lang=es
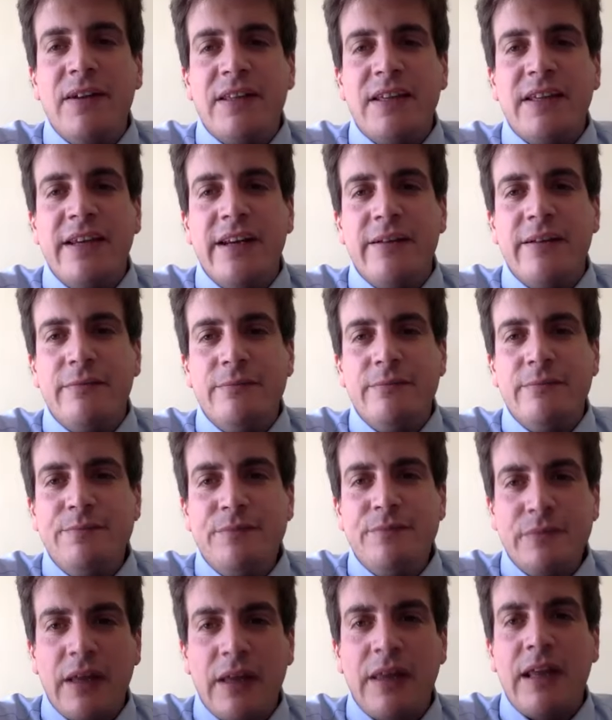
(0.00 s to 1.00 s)
que tener...
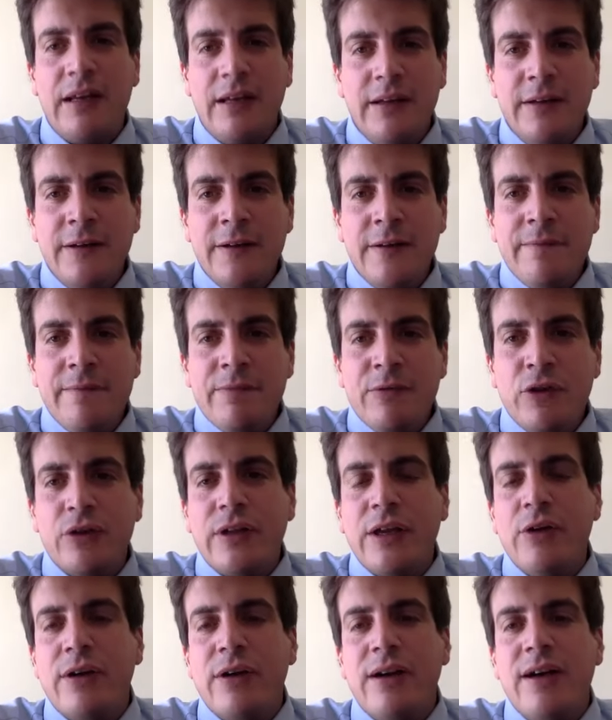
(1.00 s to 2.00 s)
No te
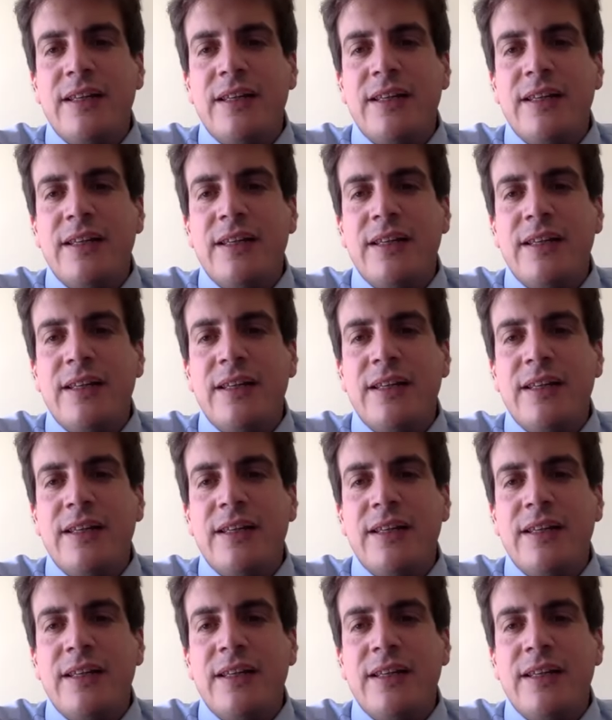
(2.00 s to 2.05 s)
digo que,